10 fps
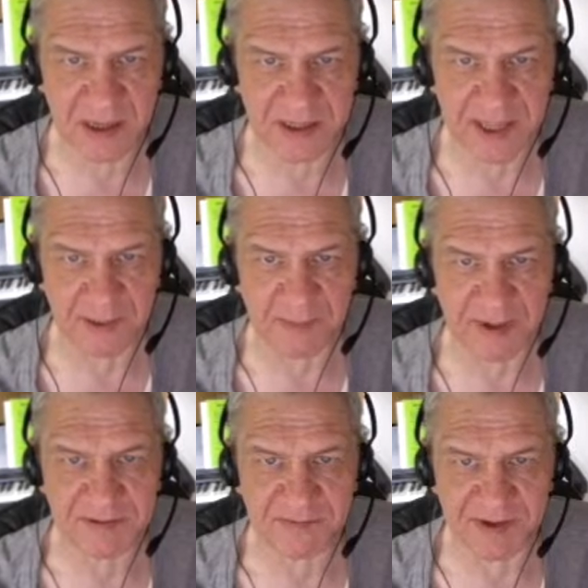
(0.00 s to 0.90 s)

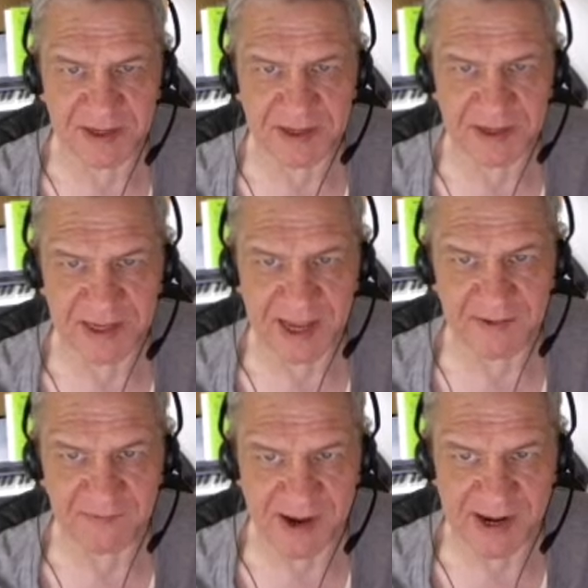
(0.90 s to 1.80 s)
damit wird
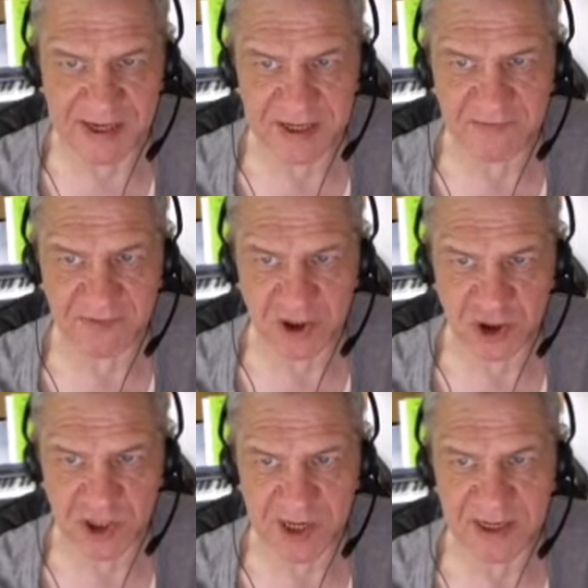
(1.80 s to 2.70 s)
der Welt
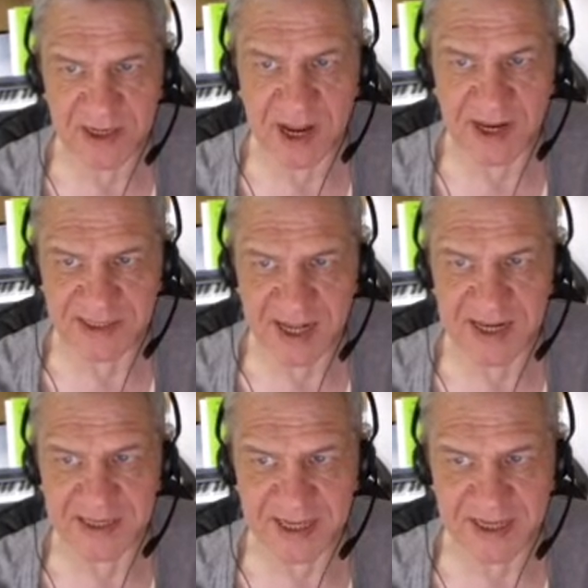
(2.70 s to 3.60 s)
verstanden als
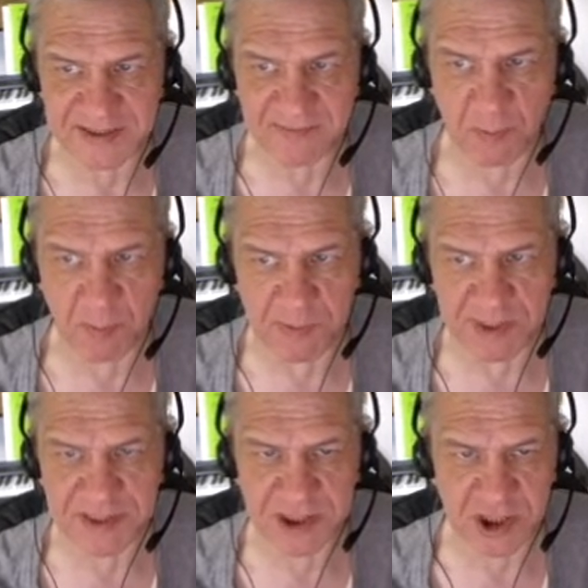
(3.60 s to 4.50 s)
all das,
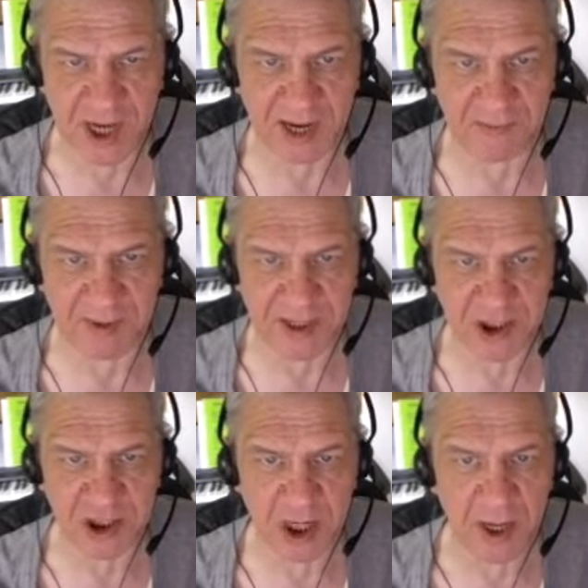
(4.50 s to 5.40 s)
womit sich ein
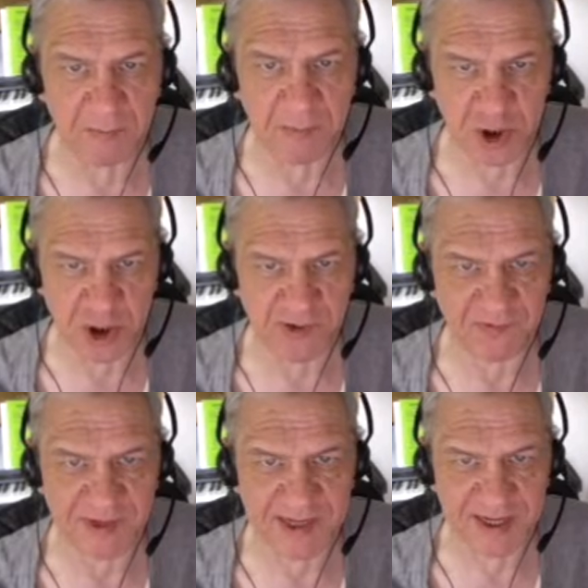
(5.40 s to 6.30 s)
Mensch
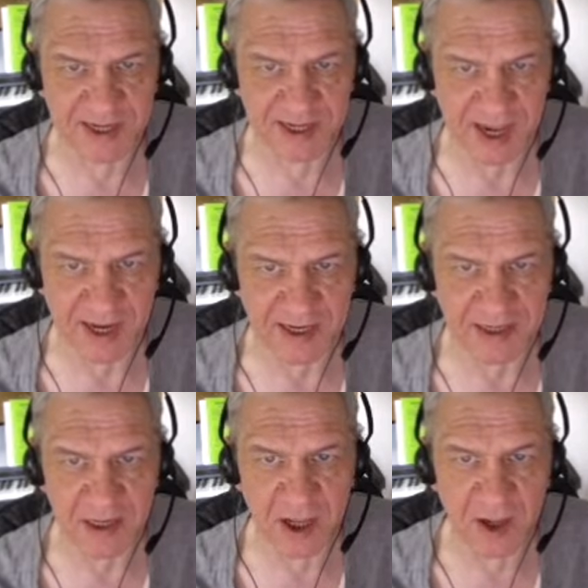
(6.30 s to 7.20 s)
beschäftigen
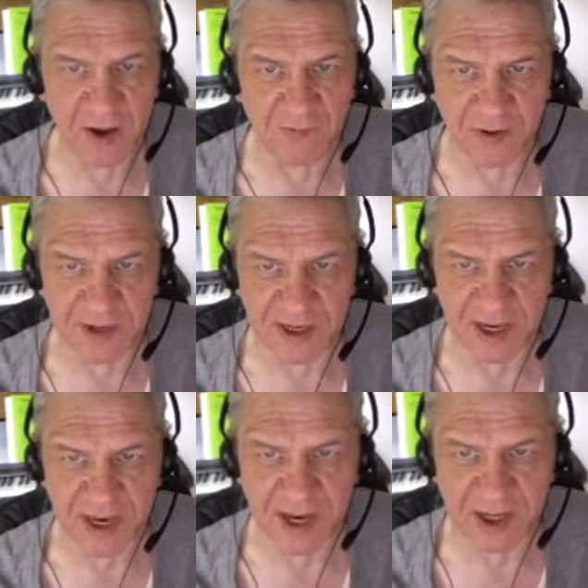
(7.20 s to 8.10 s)
kann, von
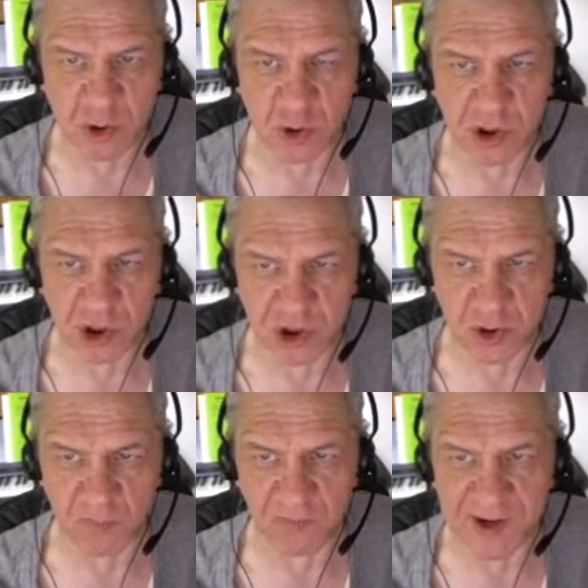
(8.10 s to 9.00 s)
der natürlichen
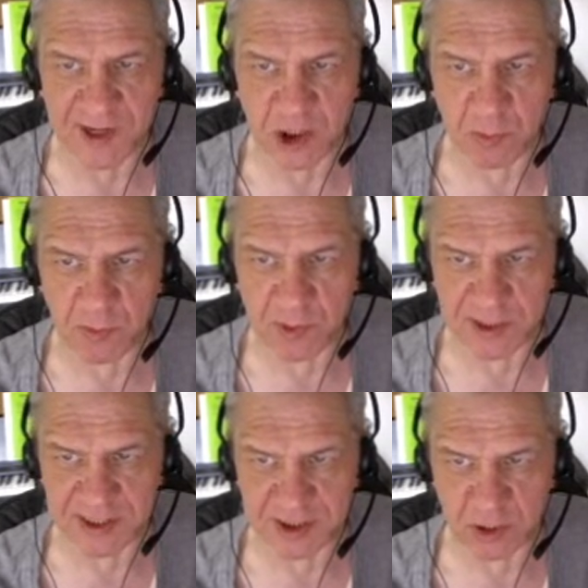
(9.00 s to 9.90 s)
Umwelt über
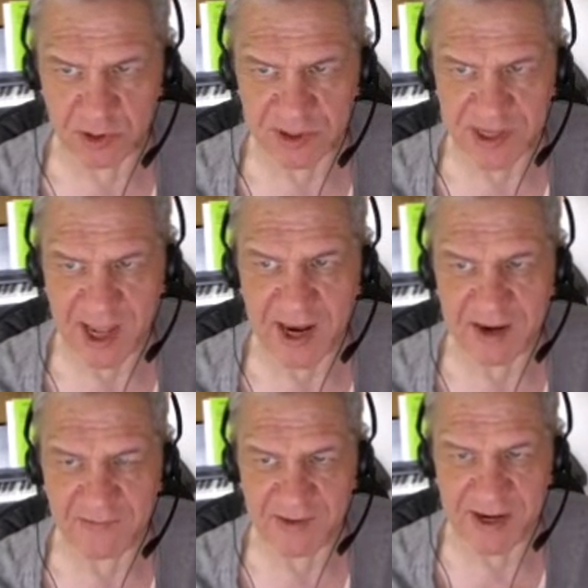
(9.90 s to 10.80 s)
die
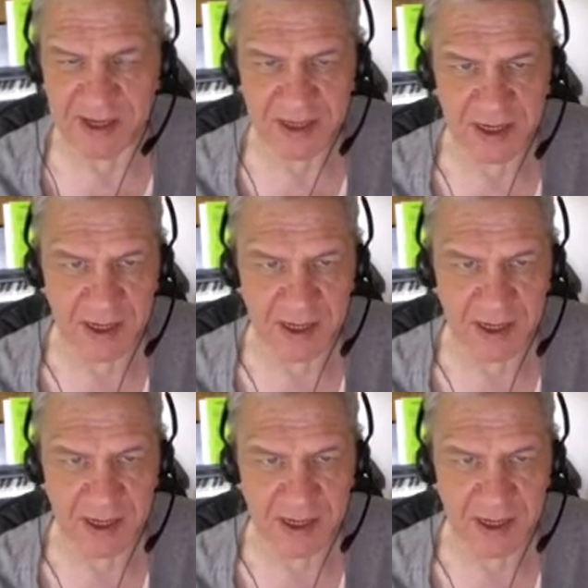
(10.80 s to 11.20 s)
soziale Welt